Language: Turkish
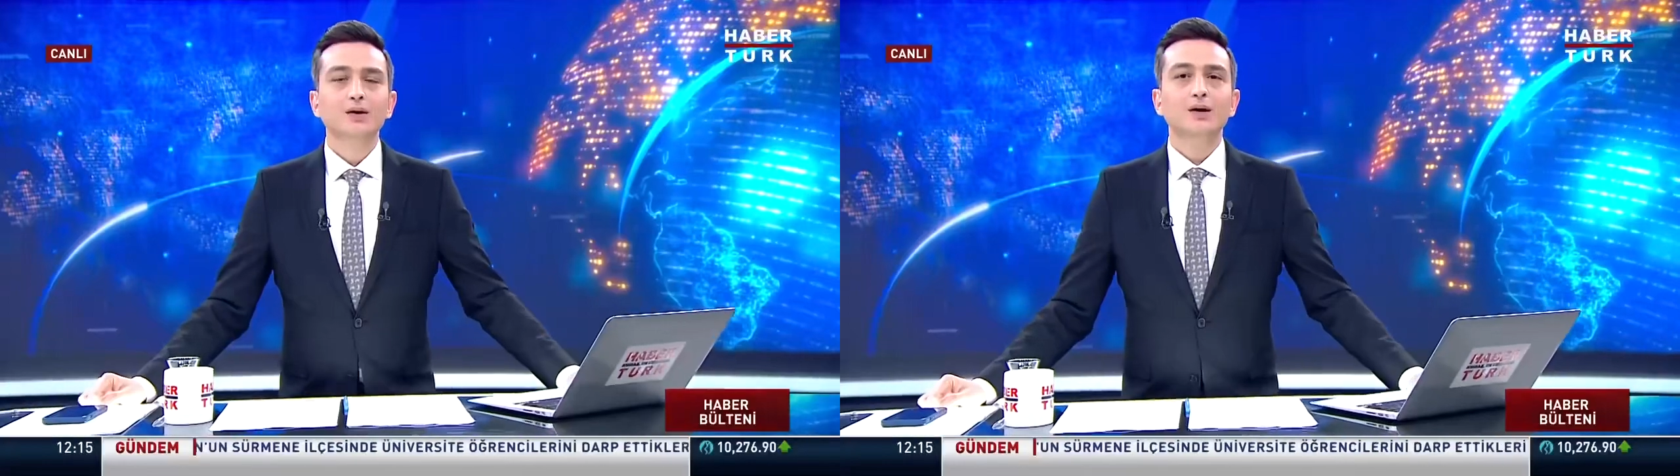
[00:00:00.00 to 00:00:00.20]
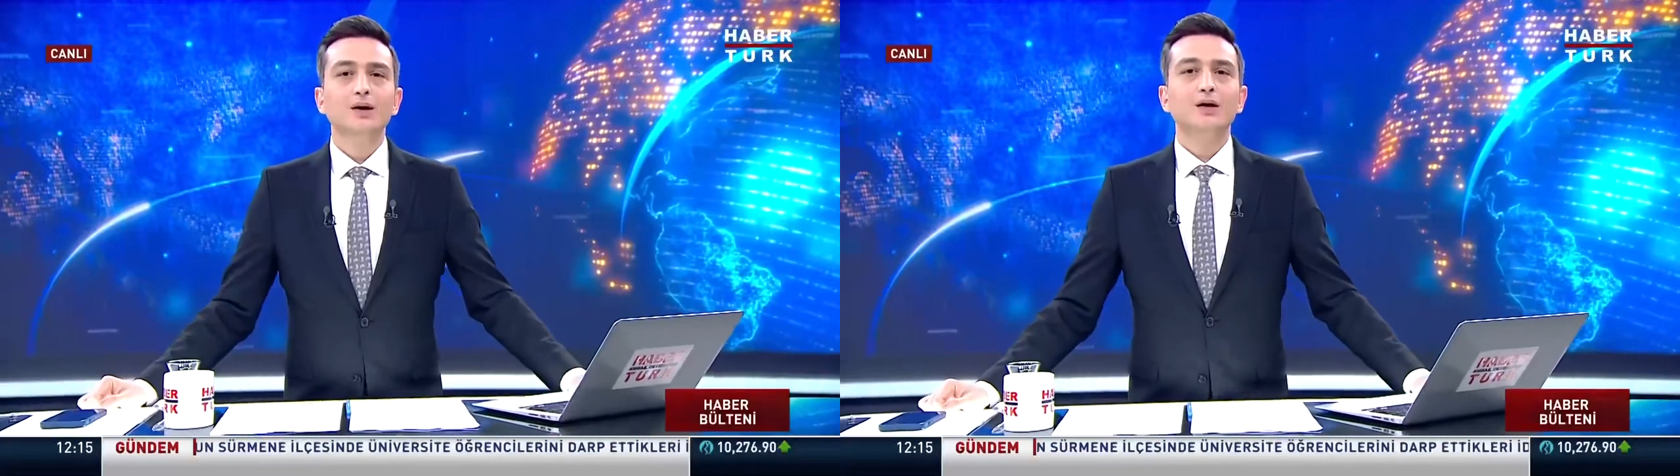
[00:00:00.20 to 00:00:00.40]

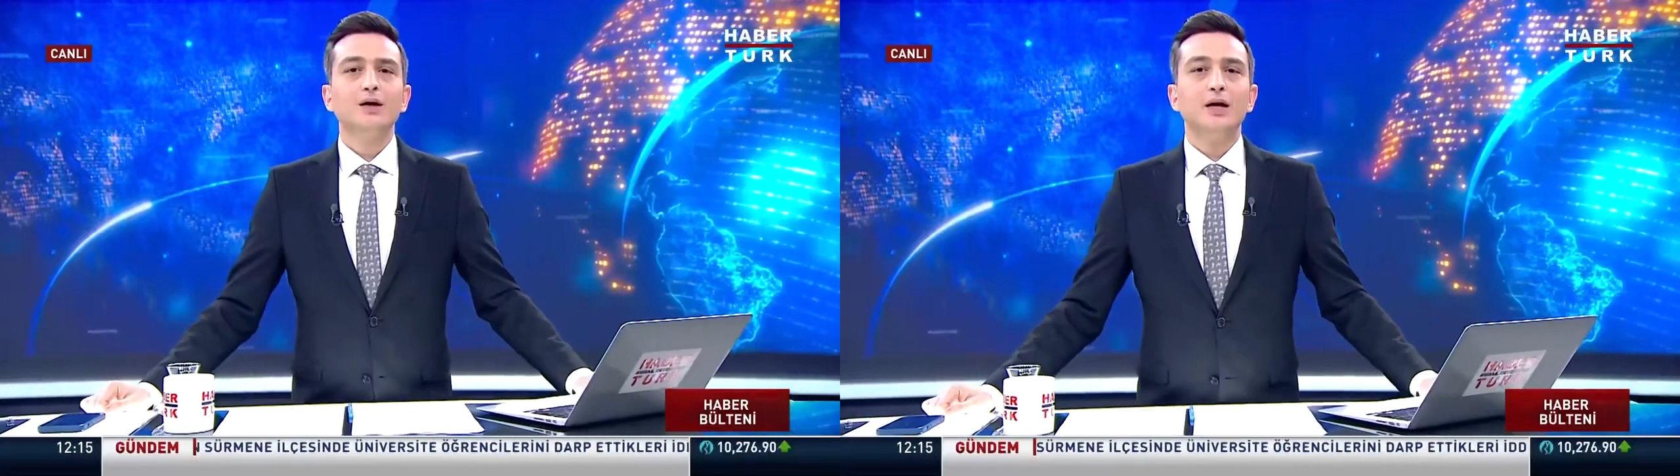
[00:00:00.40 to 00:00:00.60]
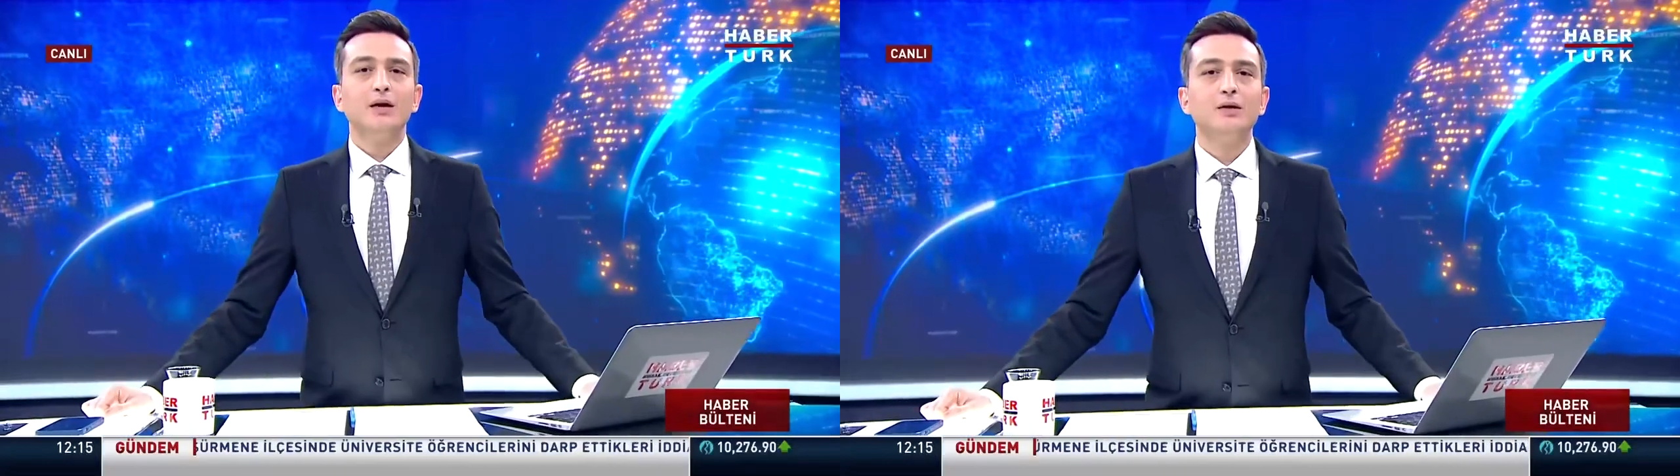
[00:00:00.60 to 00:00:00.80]

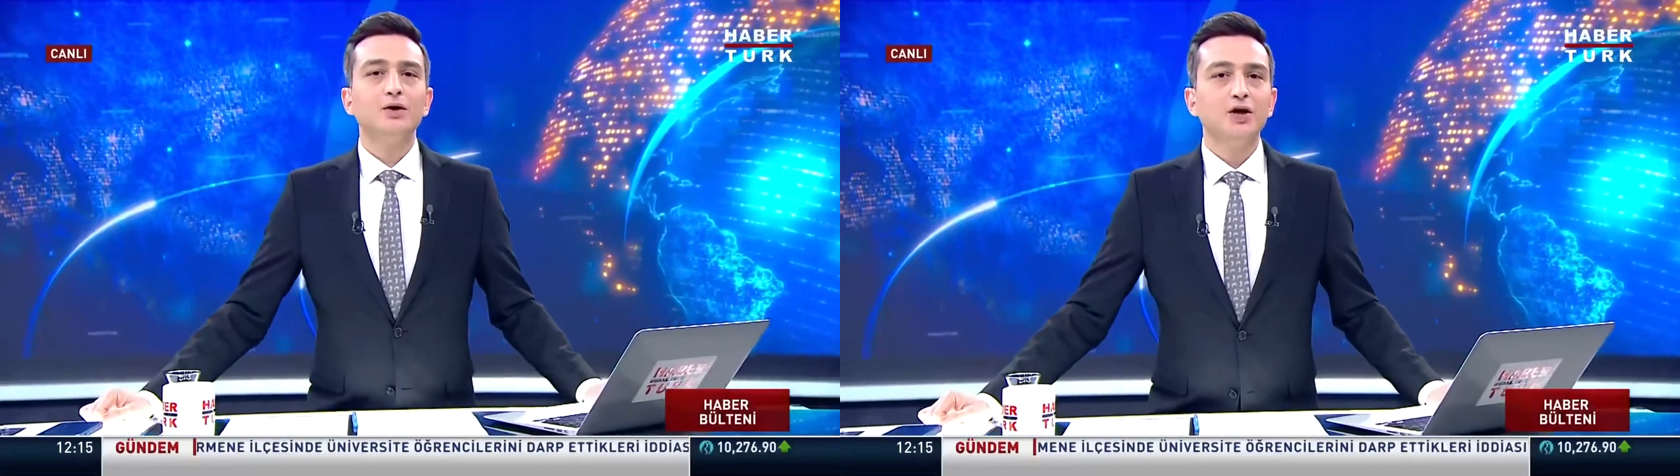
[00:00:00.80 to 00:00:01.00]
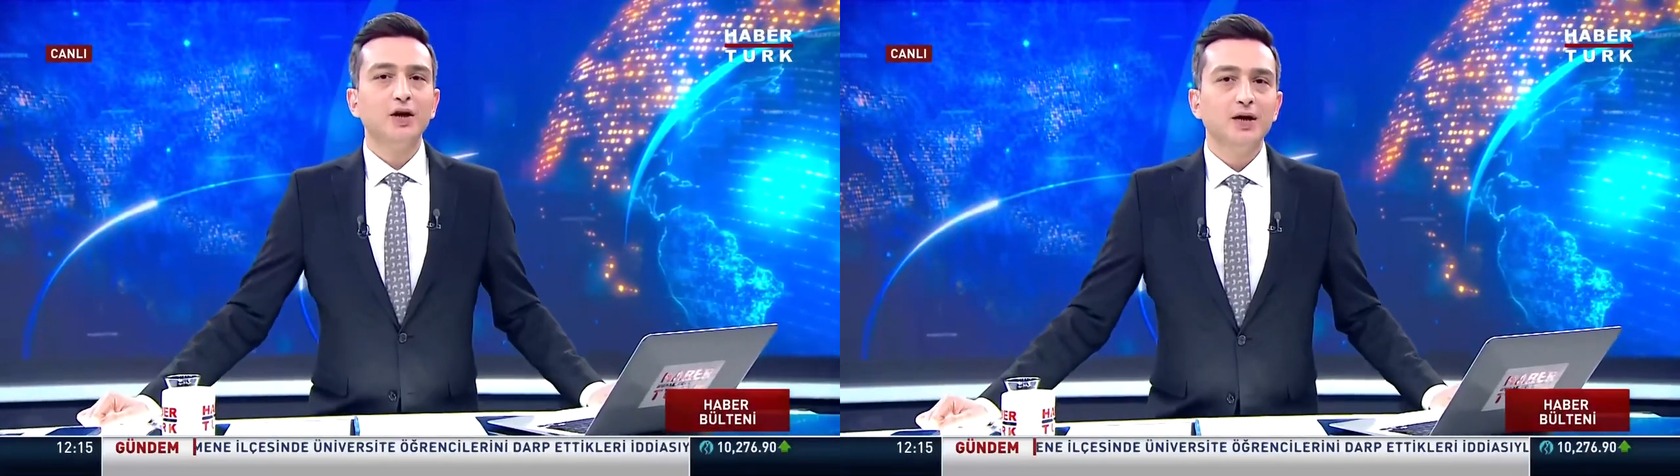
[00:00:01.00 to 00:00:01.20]
Ankara Etlik
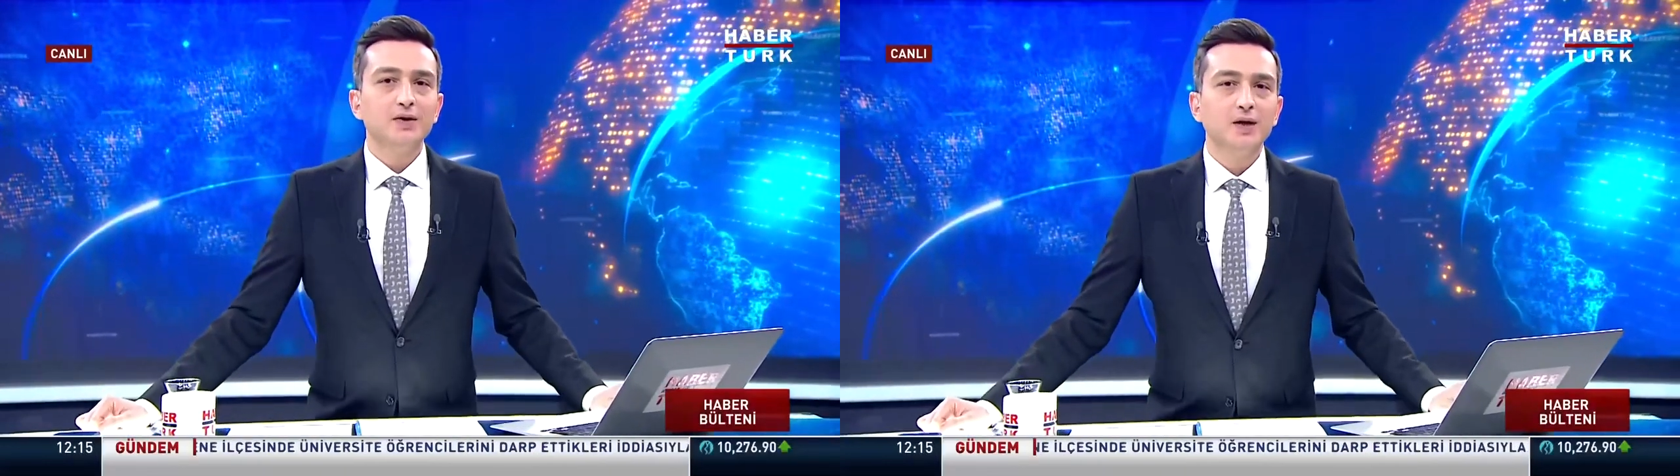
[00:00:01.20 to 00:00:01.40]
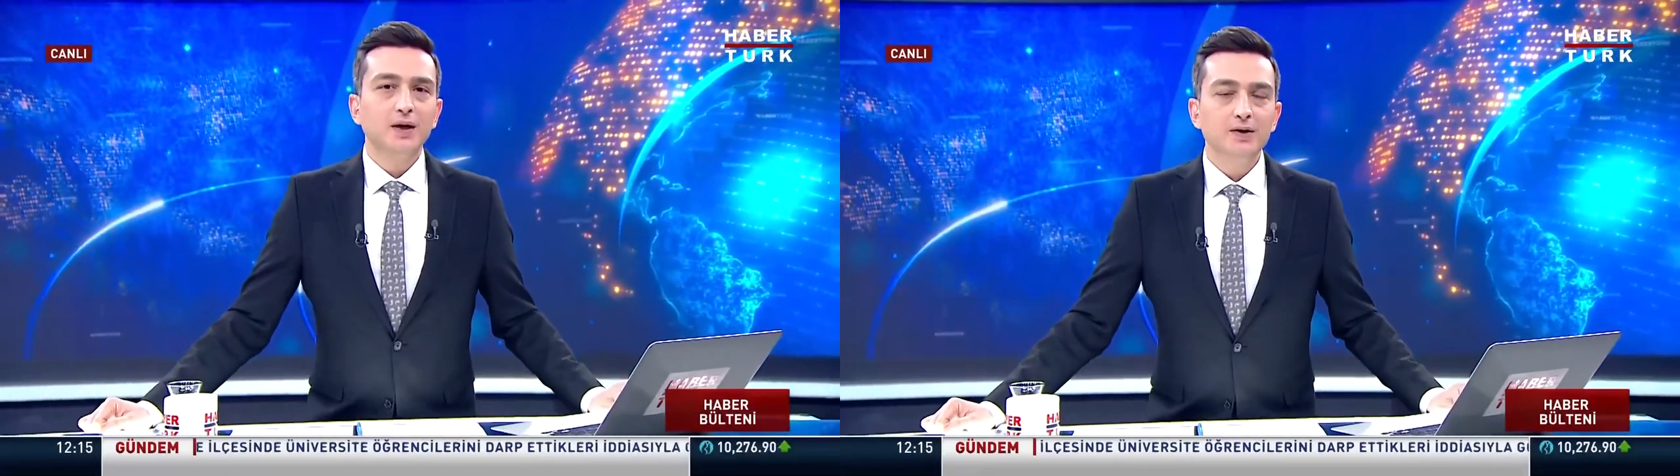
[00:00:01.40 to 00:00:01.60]
Şehir
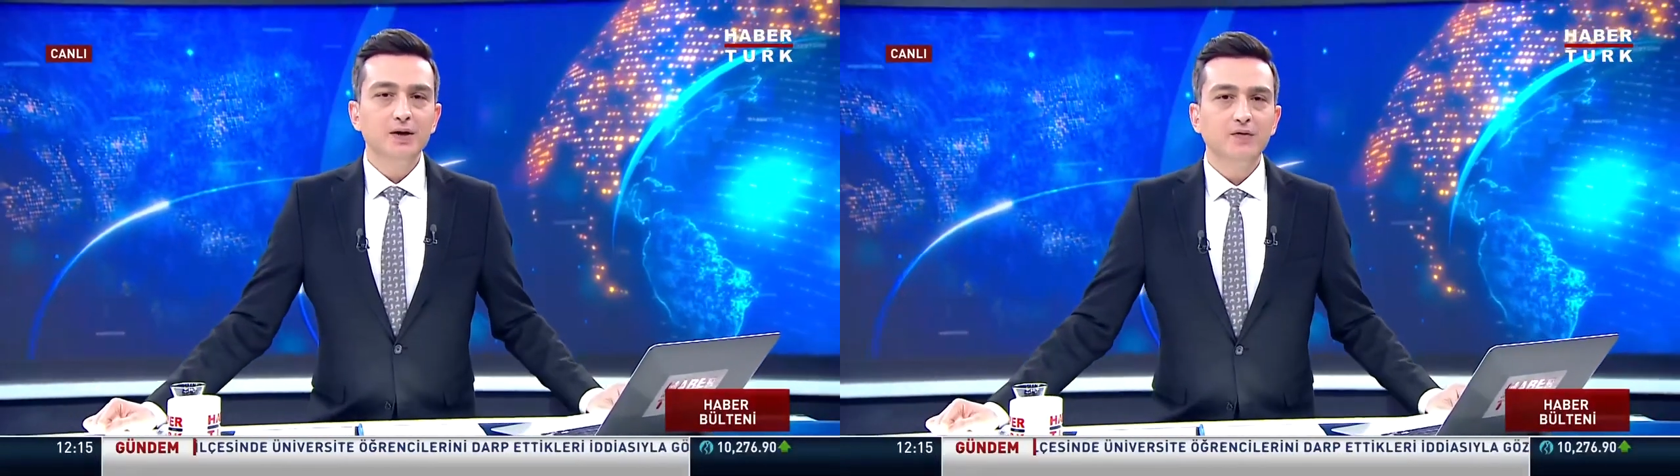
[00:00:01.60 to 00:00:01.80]
Hastanesi